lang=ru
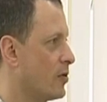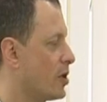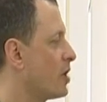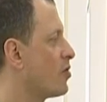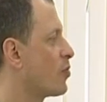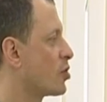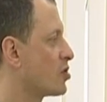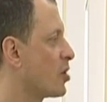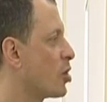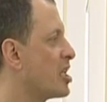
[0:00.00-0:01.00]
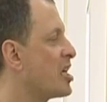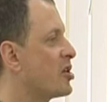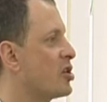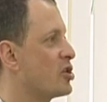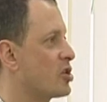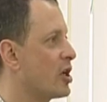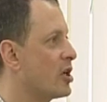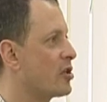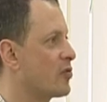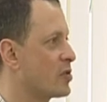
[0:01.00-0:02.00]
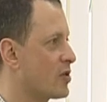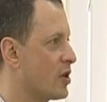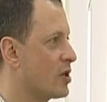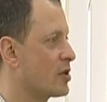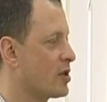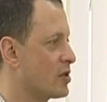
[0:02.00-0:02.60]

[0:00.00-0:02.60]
Или вы просто в одних и тех же клиентов поставляете раз?